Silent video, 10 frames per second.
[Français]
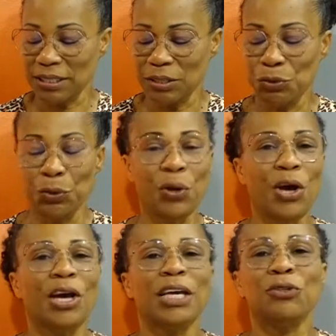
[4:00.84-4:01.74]
2
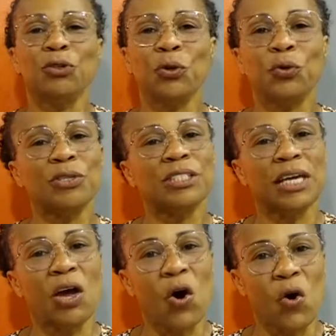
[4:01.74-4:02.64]
et 2 Corinthiens
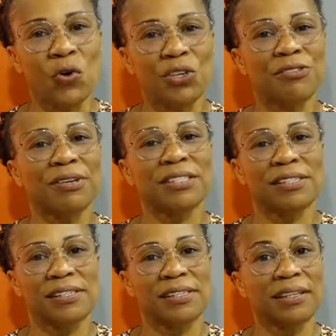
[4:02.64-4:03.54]
11, verset
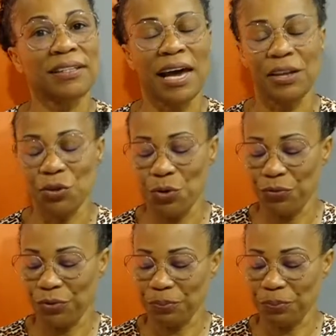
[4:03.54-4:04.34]
7 à 9